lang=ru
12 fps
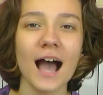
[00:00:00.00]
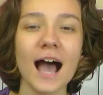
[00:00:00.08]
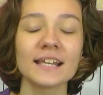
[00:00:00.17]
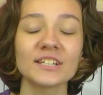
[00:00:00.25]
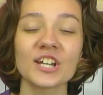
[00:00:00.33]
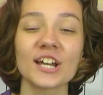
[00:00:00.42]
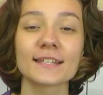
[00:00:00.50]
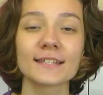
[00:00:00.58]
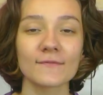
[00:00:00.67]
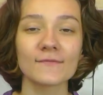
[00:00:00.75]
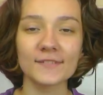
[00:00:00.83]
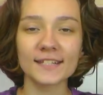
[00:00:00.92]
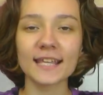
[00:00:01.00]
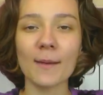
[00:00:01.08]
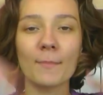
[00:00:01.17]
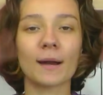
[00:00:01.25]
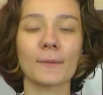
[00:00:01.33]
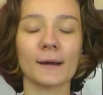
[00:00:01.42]
А сейчас
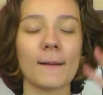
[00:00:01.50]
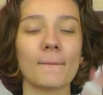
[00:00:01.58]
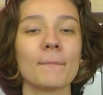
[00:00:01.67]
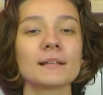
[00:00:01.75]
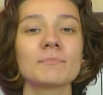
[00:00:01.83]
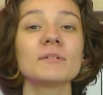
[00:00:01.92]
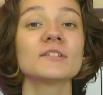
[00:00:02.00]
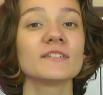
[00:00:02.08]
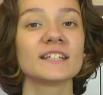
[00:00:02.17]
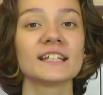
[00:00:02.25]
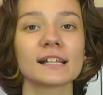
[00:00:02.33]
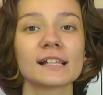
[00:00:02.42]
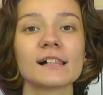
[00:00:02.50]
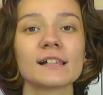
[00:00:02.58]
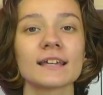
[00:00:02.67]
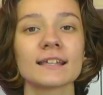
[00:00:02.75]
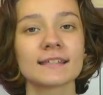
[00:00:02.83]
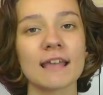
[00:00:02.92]
всем пока-пока, подписывайся на канал
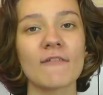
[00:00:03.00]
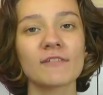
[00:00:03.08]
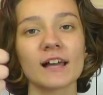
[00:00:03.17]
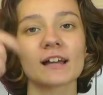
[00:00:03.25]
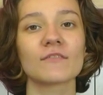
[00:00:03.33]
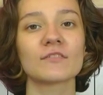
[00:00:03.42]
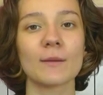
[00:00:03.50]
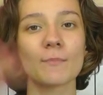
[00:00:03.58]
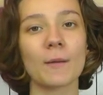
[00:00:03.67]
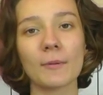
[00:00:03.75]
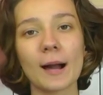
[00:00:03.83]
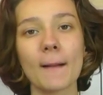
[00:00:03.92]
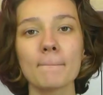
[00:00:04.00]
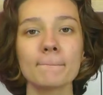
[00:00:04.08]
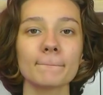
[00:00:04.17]
и ставь лайк. Всем пока-пока!